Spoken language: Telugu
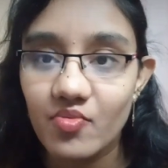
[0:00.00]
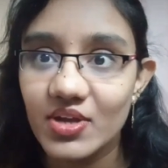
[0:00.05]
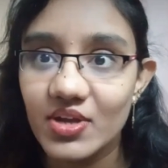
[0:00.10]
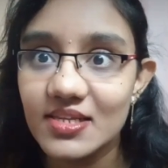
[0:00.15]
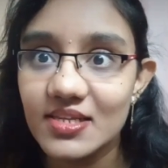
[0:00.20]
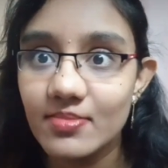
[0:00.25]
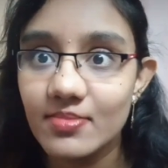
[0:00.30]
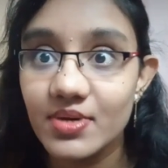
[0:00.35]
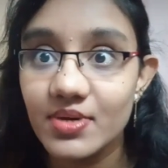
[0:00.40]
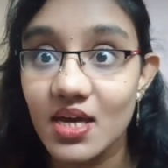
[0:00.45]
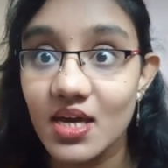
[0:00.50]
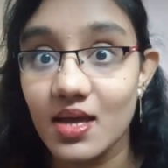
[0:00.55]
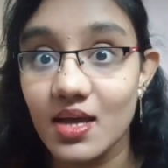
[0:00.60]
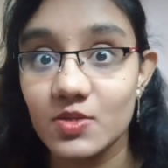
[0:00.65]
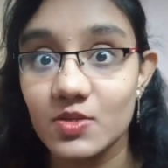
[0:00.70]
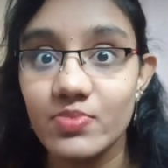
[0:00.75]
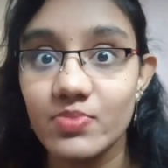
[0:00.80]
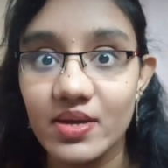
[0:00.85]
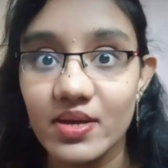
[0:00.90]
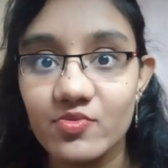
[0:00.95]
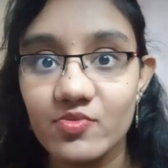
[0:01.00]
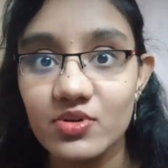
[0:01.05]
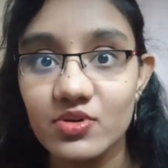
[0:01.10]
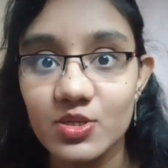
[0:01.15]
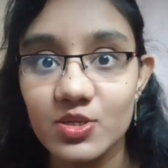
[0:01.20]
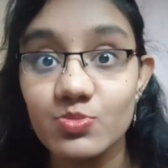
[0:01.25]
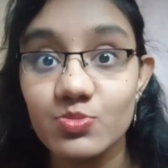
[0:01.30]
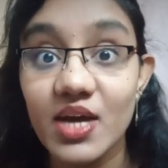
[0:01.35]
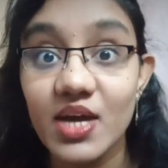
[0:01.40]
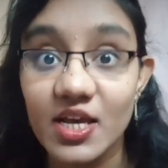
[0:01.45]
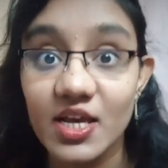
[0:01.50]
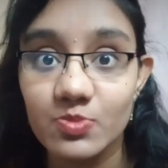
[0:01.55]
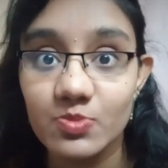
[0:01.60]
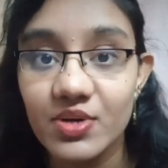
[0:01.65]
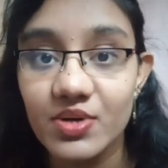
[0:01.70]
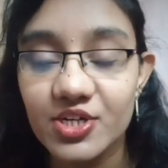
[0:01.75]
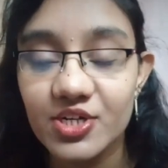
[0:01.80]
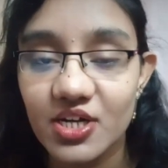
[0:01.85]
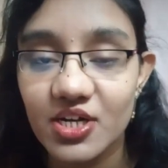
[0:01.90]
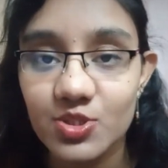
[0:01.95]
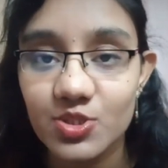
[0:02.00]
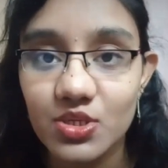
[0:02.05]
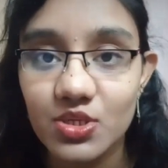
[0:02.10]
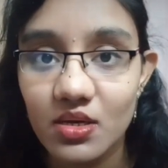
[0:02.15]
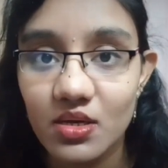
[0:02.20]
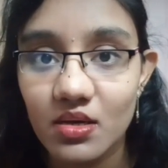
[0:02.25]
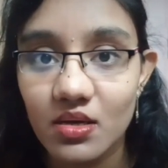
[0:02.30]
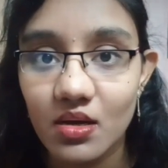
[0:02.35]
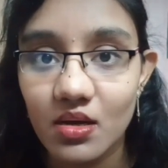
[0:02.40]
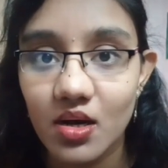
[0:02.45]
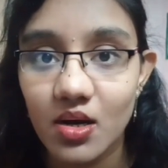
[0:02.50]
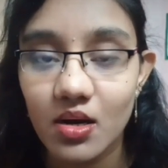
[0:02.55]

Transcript: వెళ్ళి మీ హస్బెండ్ పోస్ట్ మీ హస్బెండ్ ట్రస్ట్ని